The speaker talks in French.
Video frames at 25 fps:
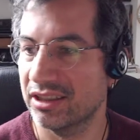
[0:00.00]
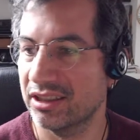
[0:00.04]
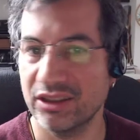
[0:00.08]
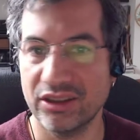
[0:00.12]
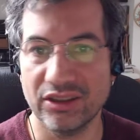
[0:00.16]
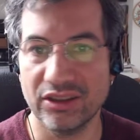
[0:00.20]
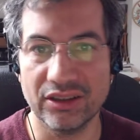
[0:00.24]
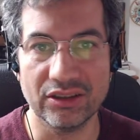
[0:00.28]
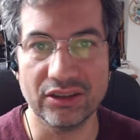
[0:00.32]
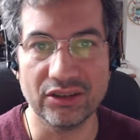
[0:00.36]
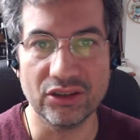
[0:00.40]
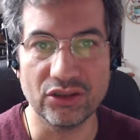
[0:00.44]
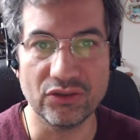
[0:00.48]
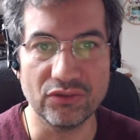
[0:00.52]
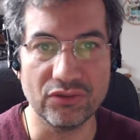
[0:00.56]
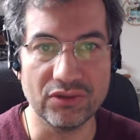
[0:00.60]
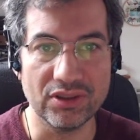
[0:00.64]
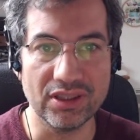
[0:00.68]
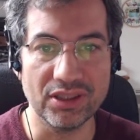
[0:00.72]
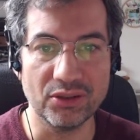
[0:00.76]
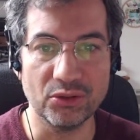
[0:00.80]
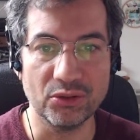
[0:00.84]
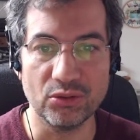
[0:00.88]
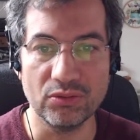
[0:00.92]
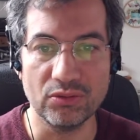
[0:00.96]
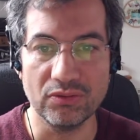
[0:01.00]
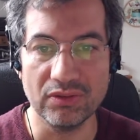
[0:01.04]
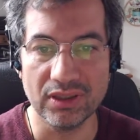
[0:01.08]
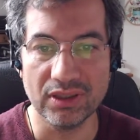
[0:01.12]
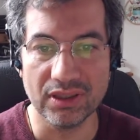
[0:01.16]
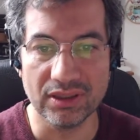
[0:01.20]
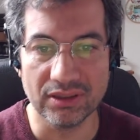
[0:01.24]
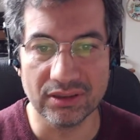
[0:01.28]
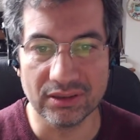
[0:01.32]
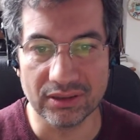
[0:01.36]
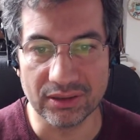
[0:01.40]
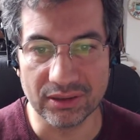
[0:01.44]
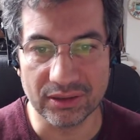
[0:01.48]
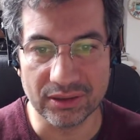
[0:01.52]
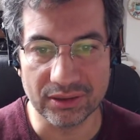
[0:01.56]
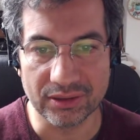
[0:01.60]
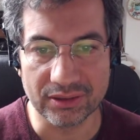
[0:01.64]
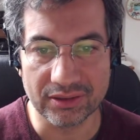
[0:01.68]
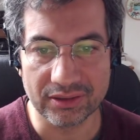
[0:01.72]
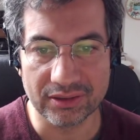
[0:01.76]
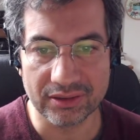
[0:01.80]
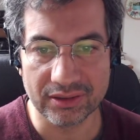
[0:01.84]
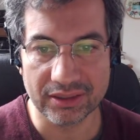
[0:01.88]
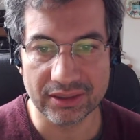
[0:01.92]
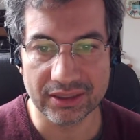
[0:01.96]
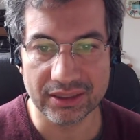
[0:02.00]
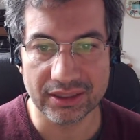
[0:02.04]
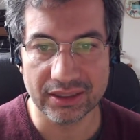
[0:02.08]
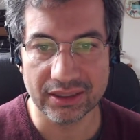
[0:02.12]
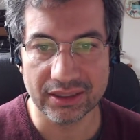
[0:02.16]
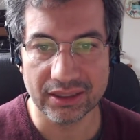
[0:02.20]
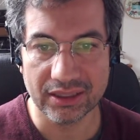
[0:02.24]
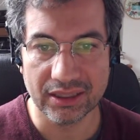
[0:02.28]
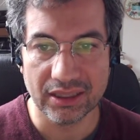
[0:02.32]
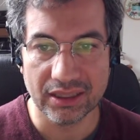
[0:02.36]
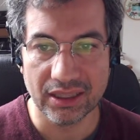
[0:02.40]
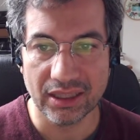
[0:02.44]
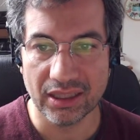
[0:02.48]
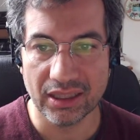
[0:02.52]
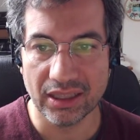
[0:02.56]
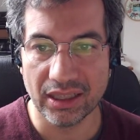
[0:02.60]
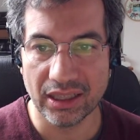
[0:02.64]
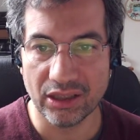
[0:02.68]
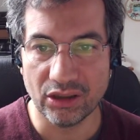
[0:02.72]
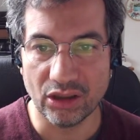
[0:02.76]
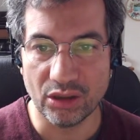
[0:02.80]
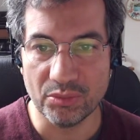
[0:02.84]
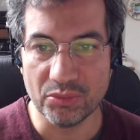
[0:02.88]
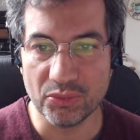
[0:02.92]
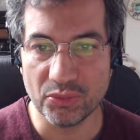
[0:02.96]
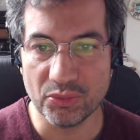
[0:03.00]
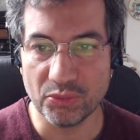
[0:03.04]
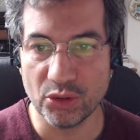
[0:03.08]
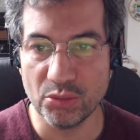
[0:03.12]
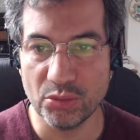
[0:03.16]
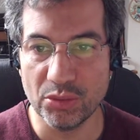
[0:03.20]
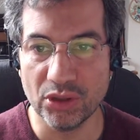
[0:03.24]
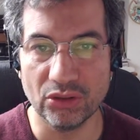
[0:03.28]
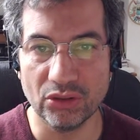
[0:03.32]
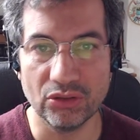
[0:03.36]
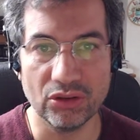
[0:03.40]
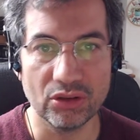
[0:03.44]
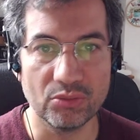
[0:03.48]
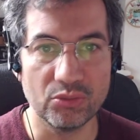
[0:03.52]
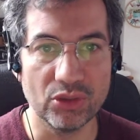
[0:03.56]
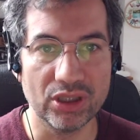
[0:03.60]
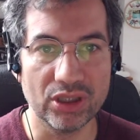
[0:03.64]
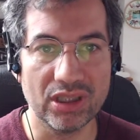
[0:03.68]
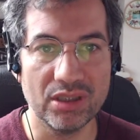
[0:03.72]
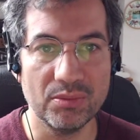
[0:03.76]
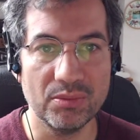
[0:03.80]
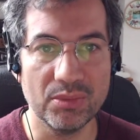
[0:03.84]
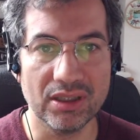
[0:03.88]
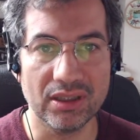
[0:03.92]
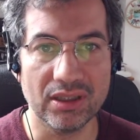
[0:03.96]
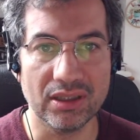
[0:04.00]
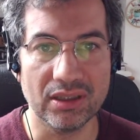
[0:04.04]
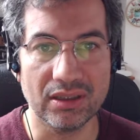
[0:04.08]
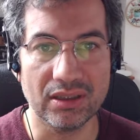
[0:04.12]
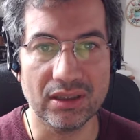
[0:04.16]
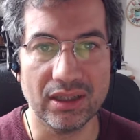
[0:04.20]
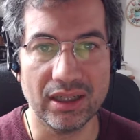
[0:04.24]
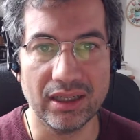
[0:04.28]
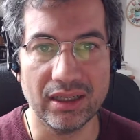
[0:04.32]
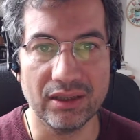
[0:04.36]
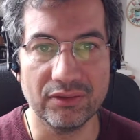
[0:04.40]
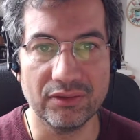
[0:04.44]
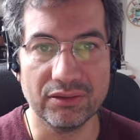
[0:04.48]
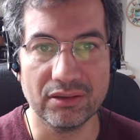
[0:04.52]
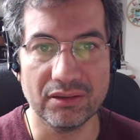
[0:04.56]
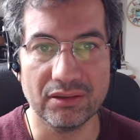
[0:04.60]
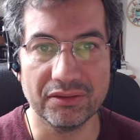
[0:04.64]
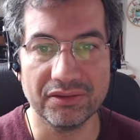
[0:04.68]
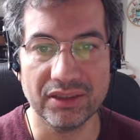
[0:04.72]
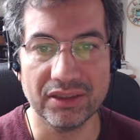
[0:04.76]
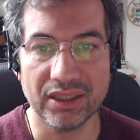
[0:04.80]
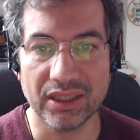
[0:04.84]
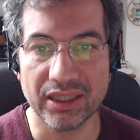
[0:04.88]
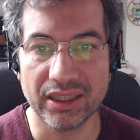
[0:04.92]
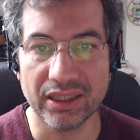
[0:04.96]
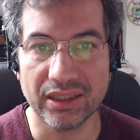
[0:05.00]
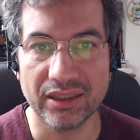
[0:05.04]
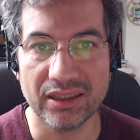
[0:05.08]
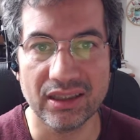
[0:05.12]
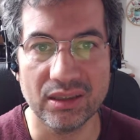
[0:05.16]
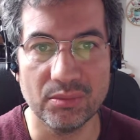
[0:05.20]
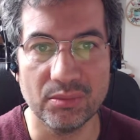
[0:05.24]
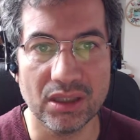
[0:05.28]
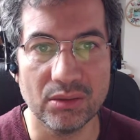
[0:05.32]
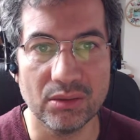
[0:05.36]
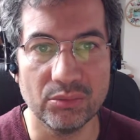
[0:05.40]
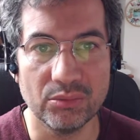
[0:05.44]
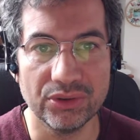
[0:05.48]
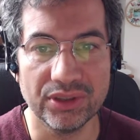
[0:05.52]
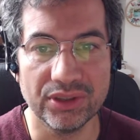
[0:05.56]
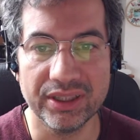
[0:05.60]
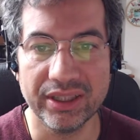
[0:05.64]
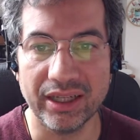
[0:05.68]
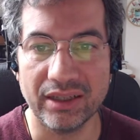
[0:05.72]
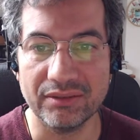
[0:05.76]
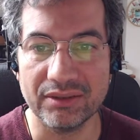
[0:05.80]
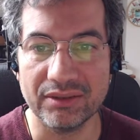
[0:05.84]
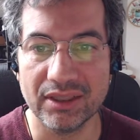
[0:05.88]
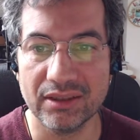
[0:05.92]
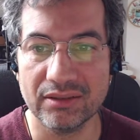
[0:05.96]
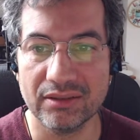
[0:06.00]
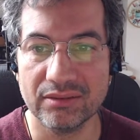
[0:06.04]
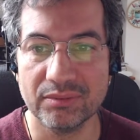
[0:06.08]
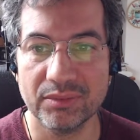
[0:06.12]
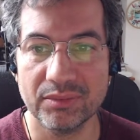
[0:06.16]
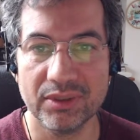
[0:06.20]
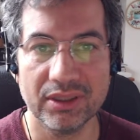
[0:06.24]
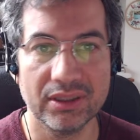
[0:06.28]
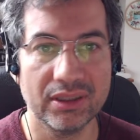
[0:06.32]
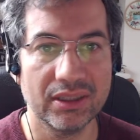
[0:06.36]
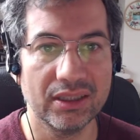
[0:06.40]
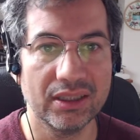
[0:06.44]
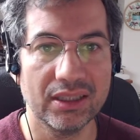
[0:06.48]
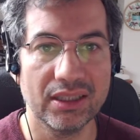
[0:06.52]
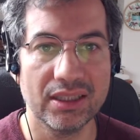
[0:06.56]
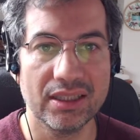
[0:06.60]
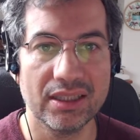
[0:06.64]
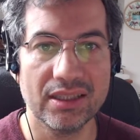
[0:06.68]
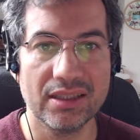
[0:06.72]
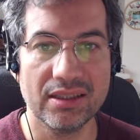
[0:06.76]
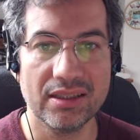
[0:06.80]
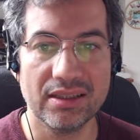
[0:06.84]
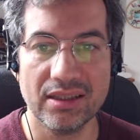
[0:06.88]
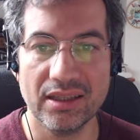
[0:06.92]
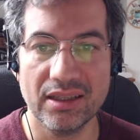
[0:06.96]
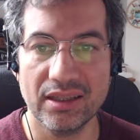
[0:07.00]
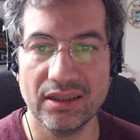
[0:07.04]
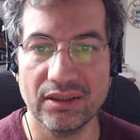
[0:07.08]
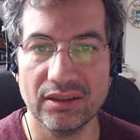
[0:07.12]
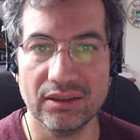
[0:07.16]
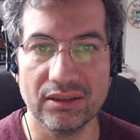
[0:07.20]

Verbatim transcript: Euh, je vous ai trouvé... Euh, alors un premier truc, moi, qui m'a à la fois fait rire et qui m'a un peu énervé, c'est...